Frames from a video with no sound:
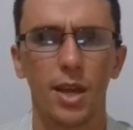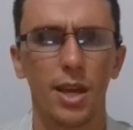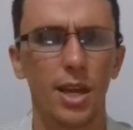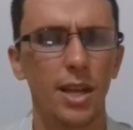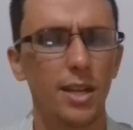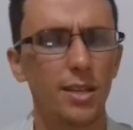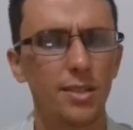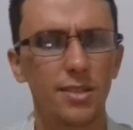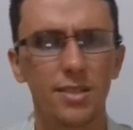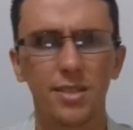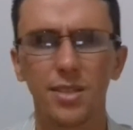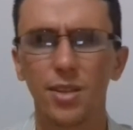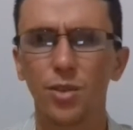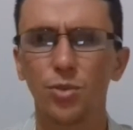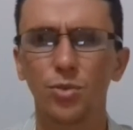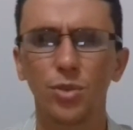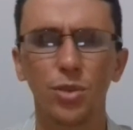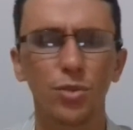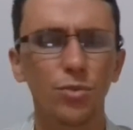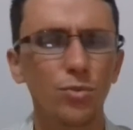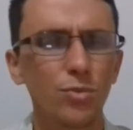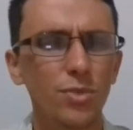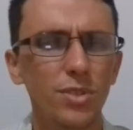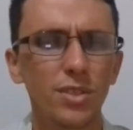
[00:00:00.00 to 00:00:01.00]
Eliseu
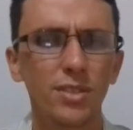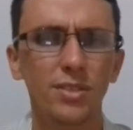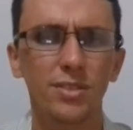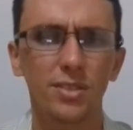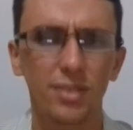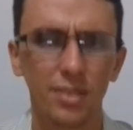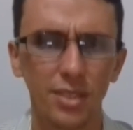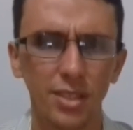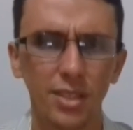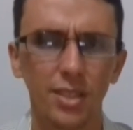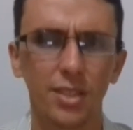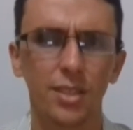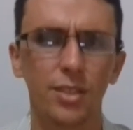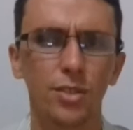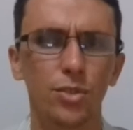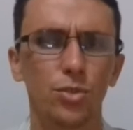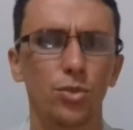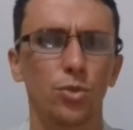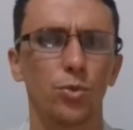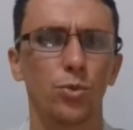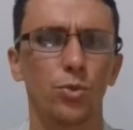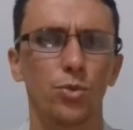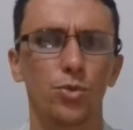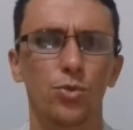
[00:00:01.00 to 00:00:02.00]
não nos ensina
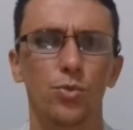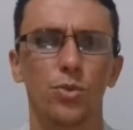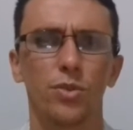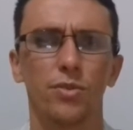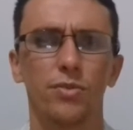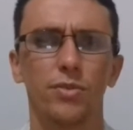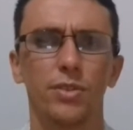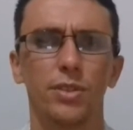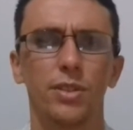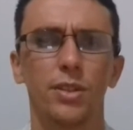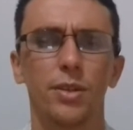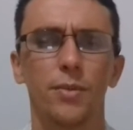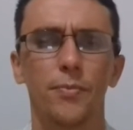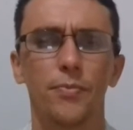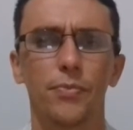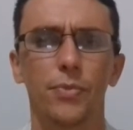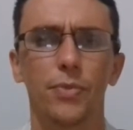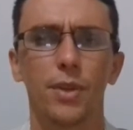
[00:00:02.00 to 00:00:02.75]
isso com sua vida.